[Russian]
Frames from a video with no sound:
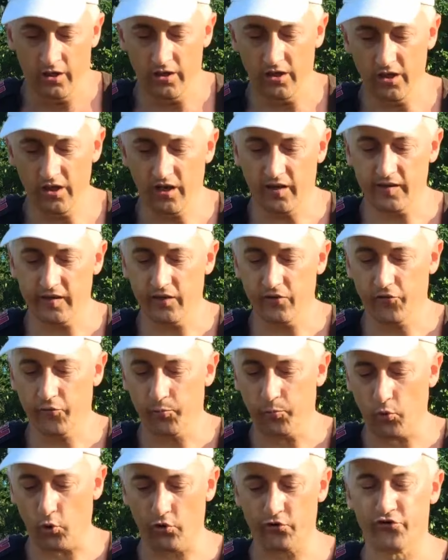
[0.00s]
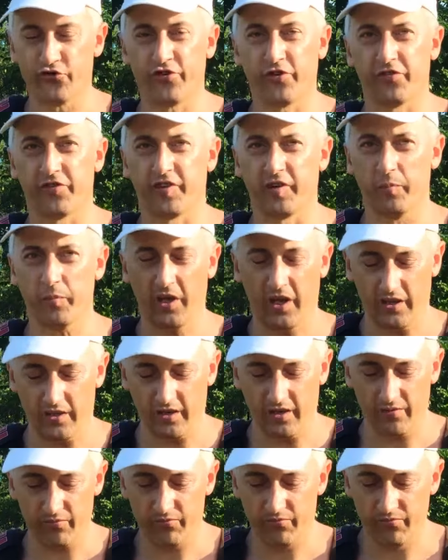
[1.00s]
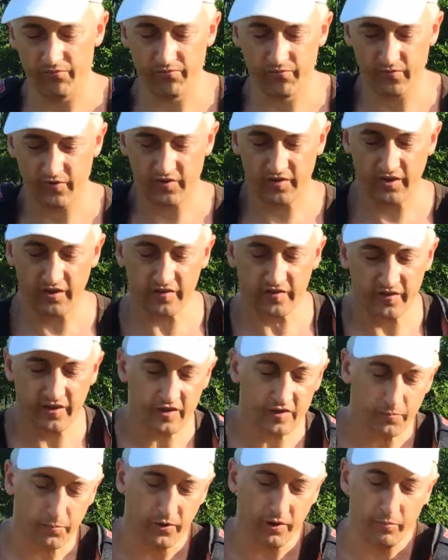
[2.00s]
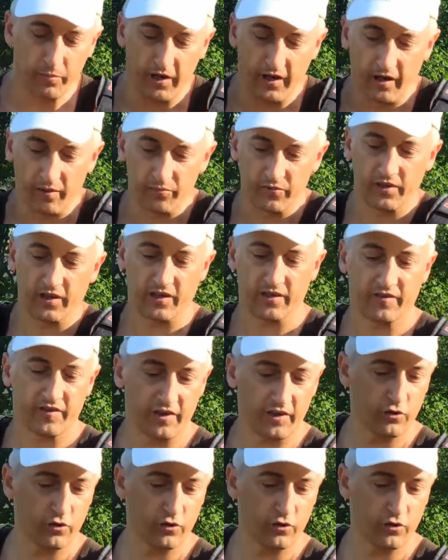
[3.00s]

и они проще в замене. Здесь нет проблем. Так, с